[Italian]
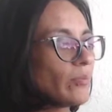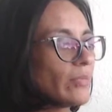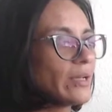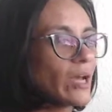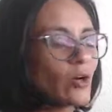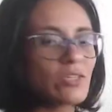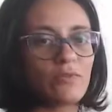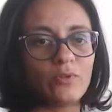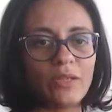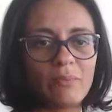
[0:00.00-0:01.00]
eh, le cose
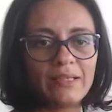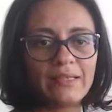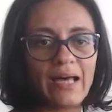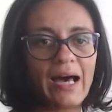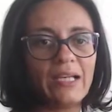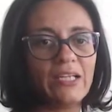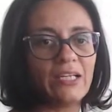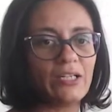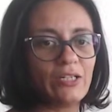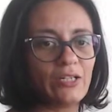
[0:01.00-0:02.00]
fondamentali
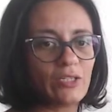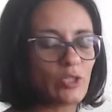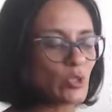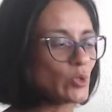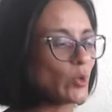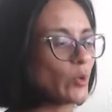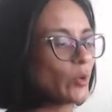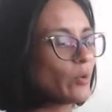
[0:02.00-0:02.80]
eh, ci sono.